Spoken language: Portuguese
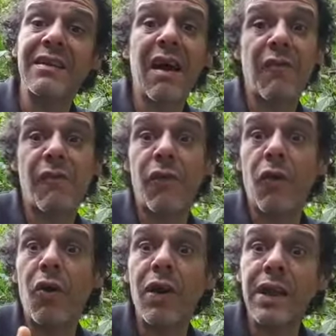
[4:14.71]
da
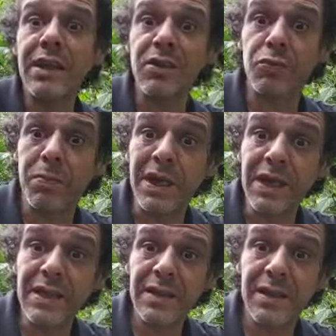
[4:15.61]
flora, das
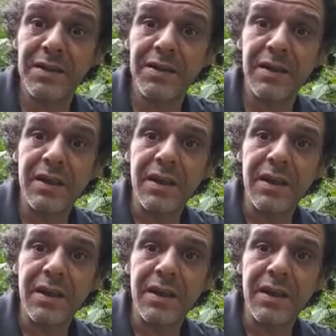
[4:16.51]
plantas,